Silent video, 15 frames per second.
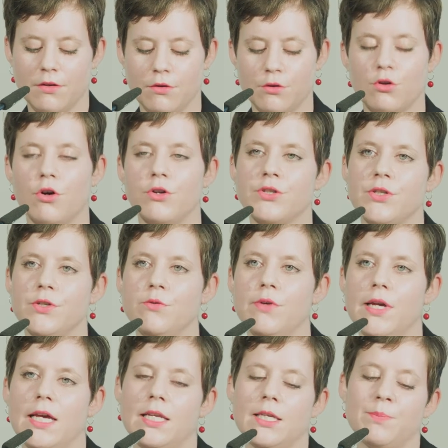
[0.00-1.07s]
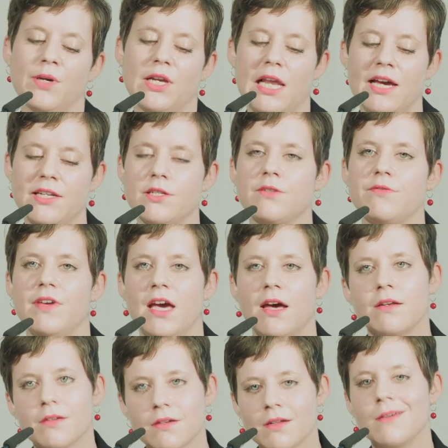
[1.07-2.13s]
und kontinuierlich begleitet
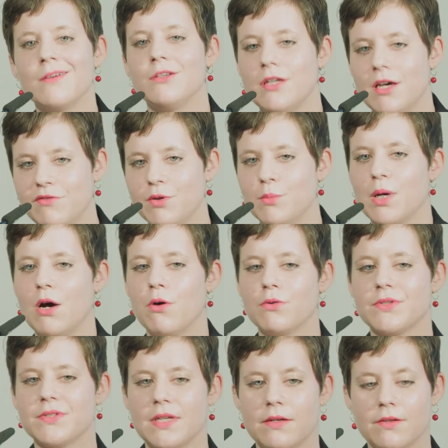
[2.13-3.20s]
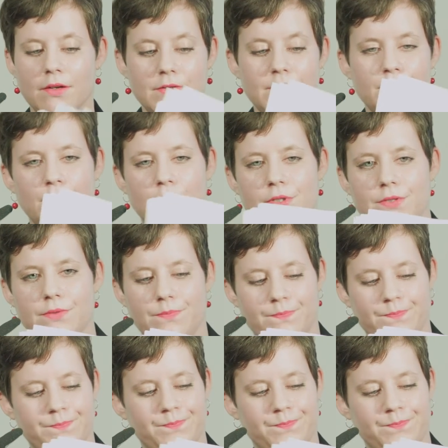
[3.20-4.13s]
werden. Dafür braucht es dann Ressourcen.